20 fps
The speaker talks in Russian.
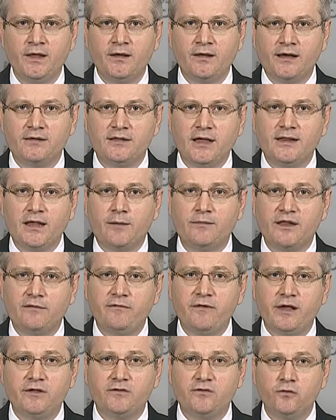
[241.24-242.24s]
когда нам
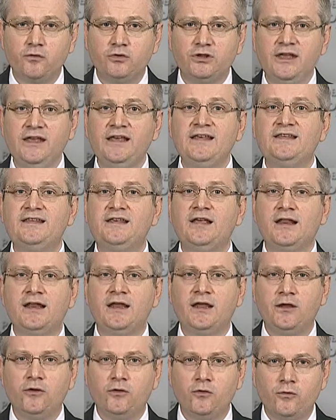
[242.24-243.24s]
навязывают
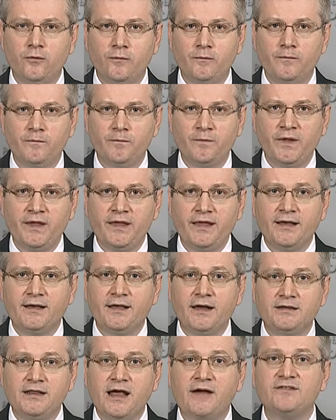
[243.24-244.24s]
истерию, и
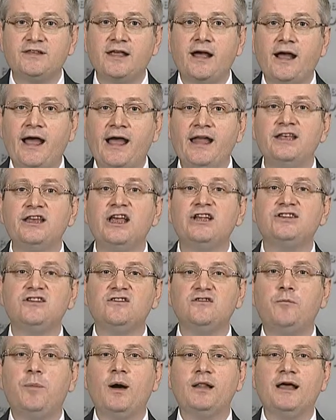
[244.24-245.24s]
когда всякая
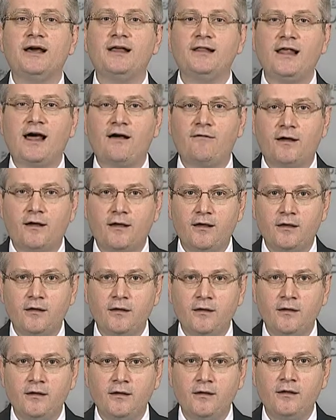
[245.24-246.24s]
нечисть в балаклавах –
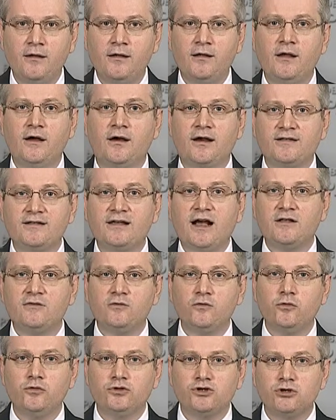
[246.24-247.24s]

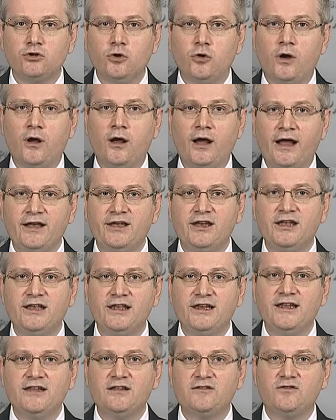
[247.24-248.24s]
рассказывают, что они
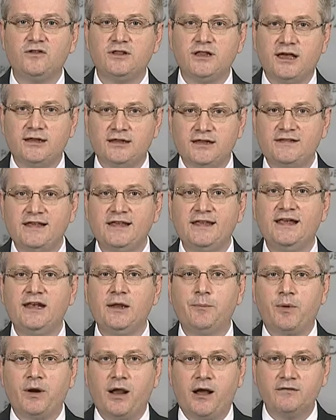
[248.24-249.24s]
единственные
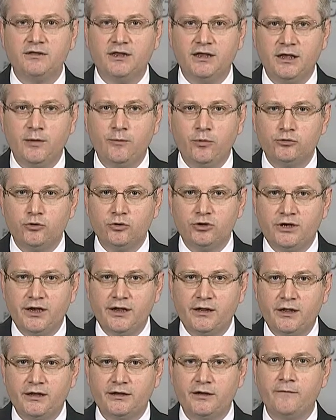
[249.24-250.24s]
носители правды и будут
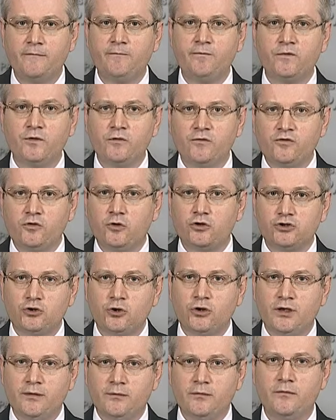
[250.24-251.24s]
делать все,
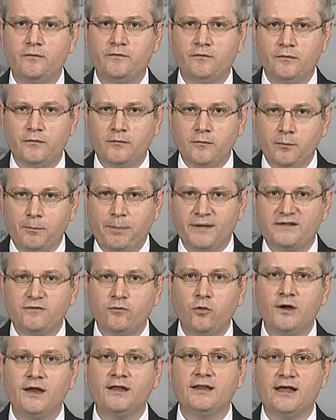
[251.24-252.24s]
что им
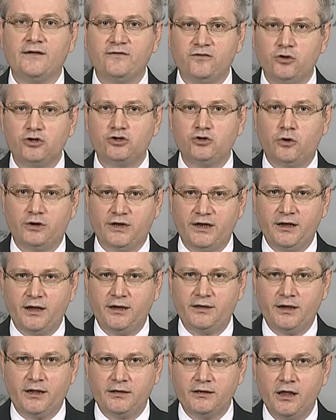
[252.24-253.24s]
позволено и все, что они
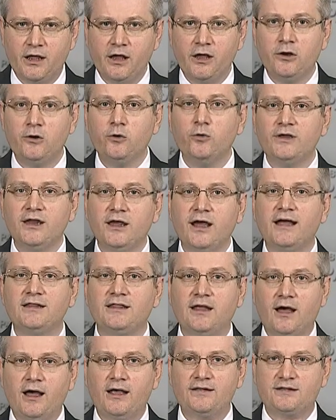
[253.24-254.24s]
хотят. Люди
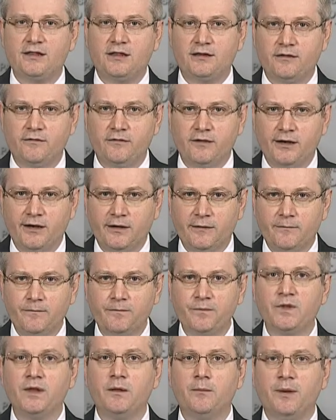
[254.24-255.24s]
это остановили.
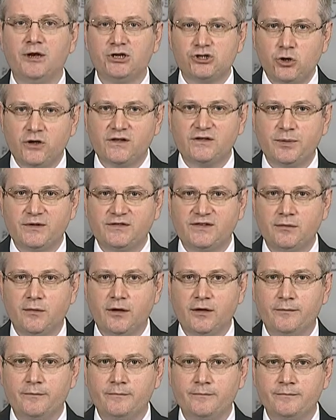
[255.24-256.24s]
Большое
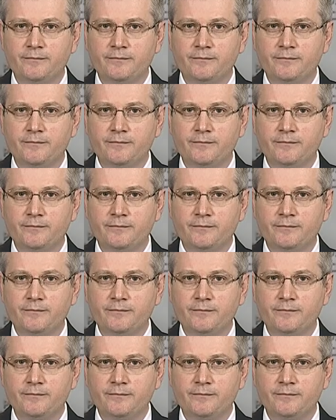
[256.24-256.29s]
спасибо.